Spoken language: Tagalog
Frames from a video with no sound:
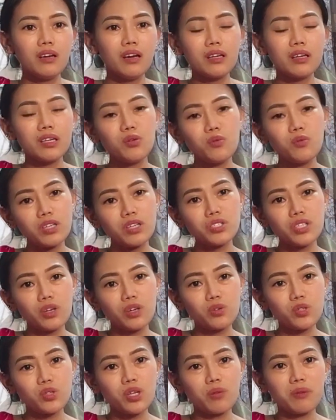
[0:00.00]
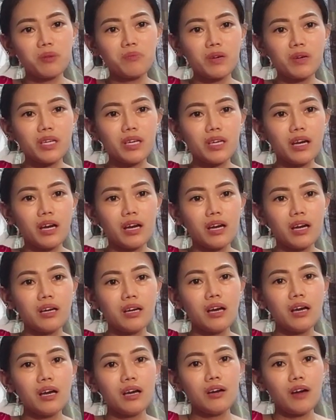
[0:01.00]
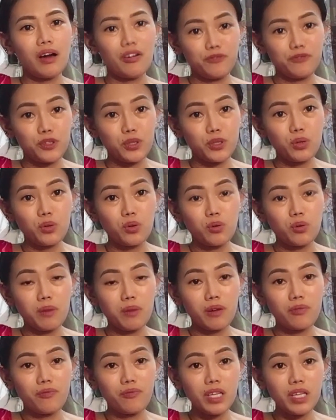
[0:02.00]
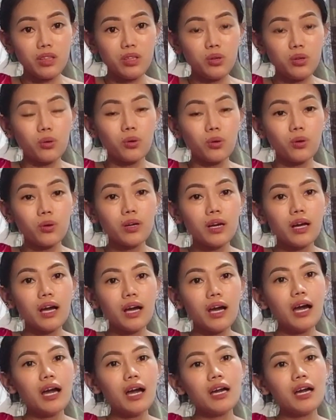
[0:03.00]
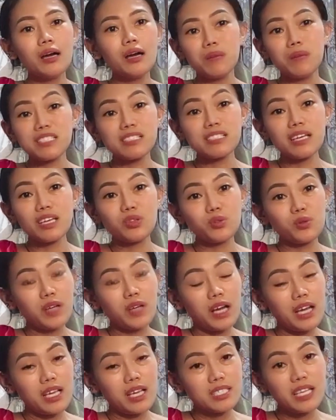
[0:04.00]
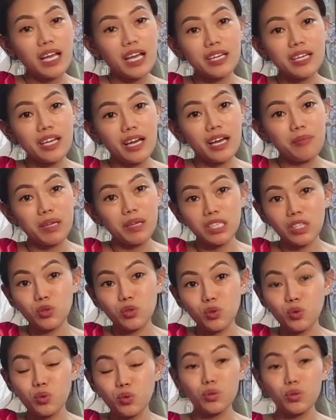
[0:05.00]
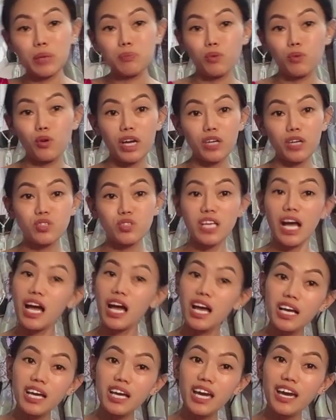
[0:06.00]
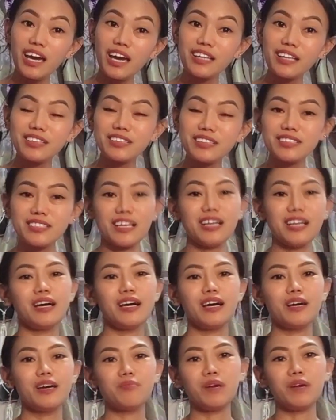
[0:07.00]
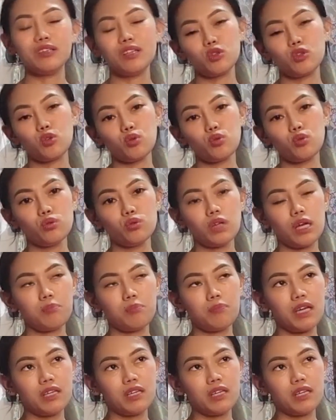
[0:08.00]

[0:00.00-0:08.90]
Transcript: kong mag-video, basta ito guys, sana may natutunan po kayo sa akin, sa may natutunan, may na kuha kayong aral sa akin kasi